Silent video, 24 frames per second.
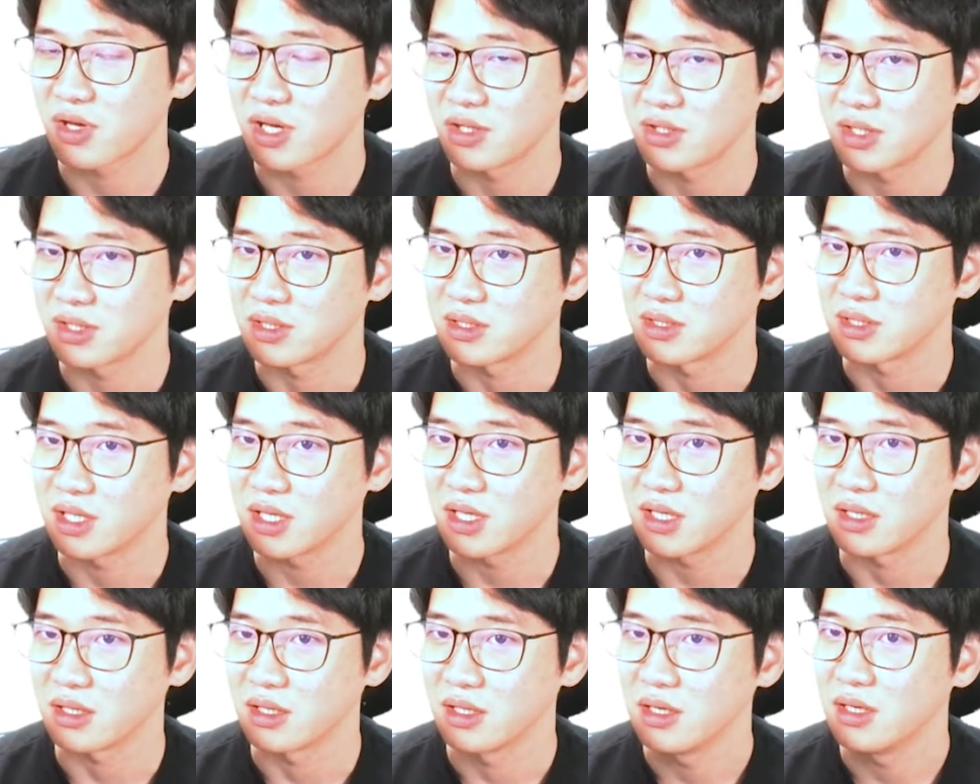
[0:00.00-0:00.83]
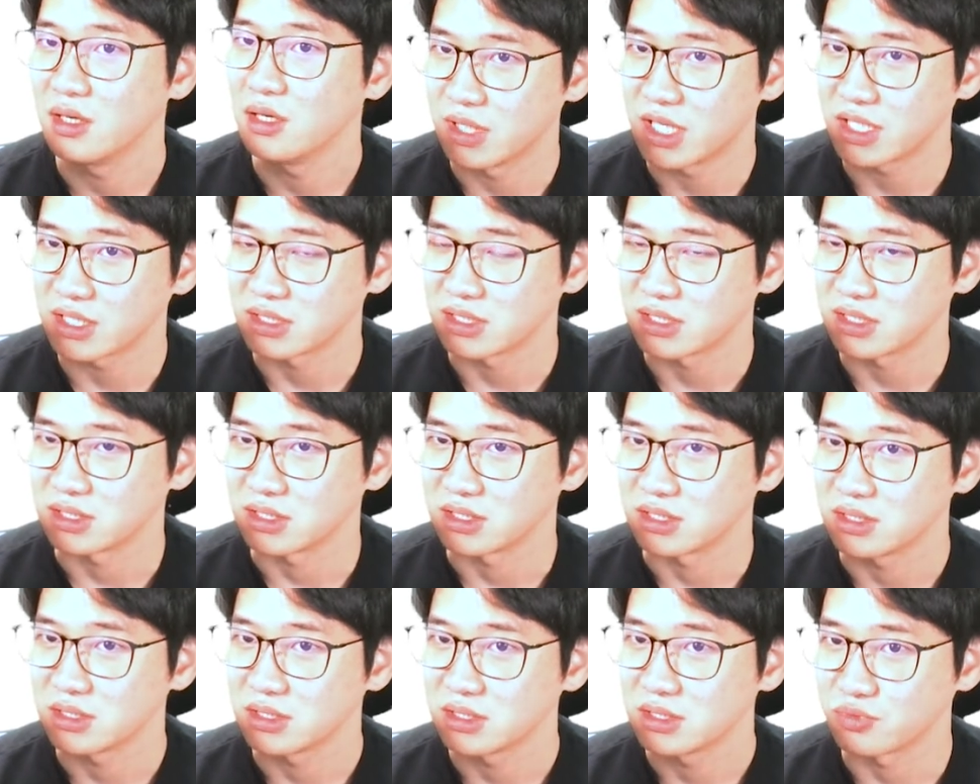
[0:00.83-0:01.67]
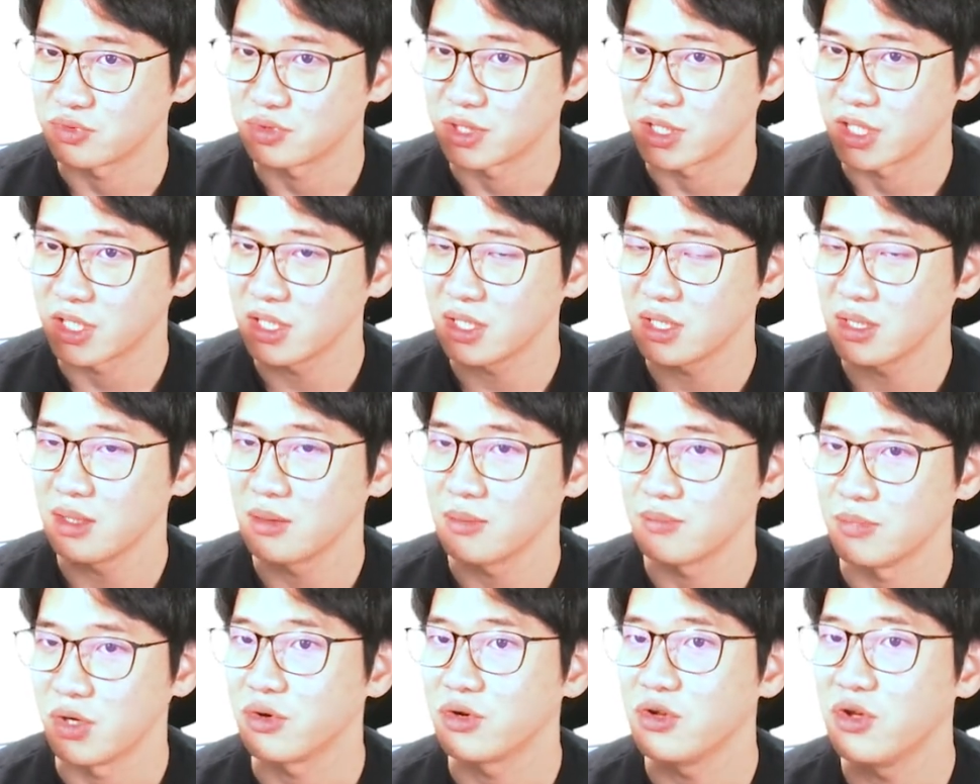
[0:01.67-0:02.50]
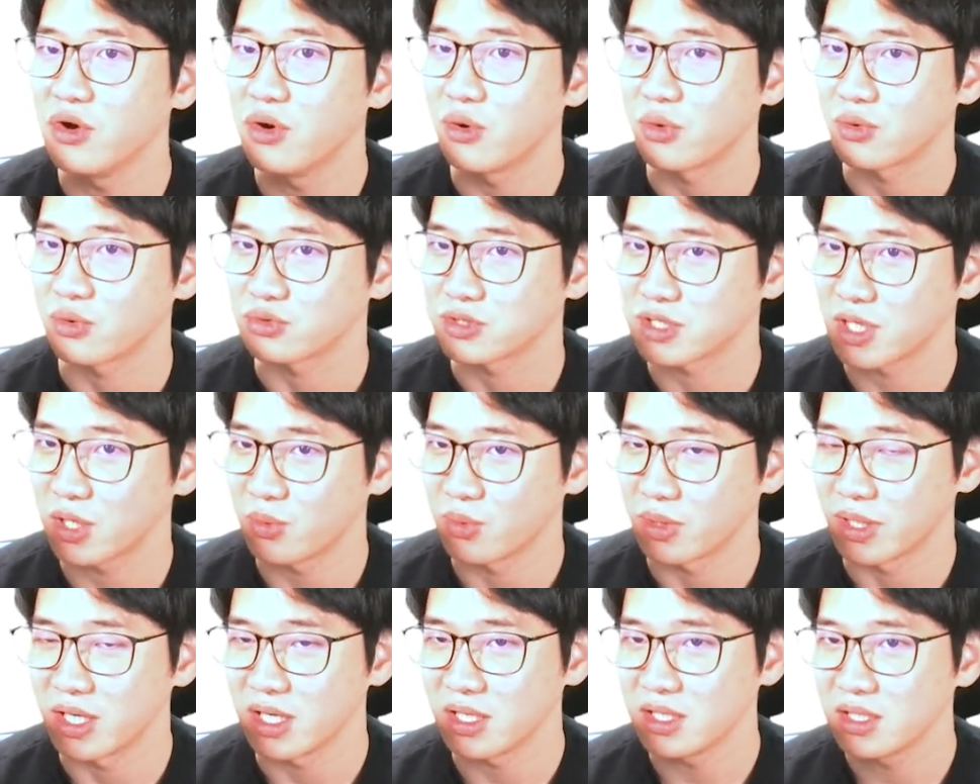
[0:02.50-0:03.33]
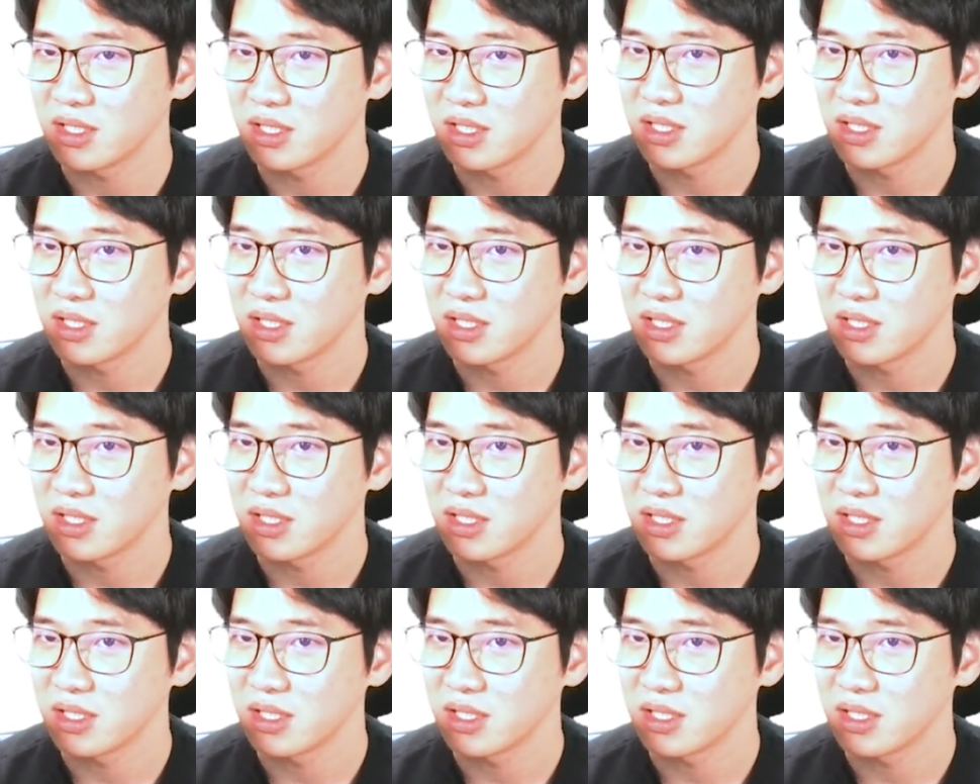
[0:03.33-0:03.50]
입력해야 되는데 준말은 여러분들이 명령어로 사용할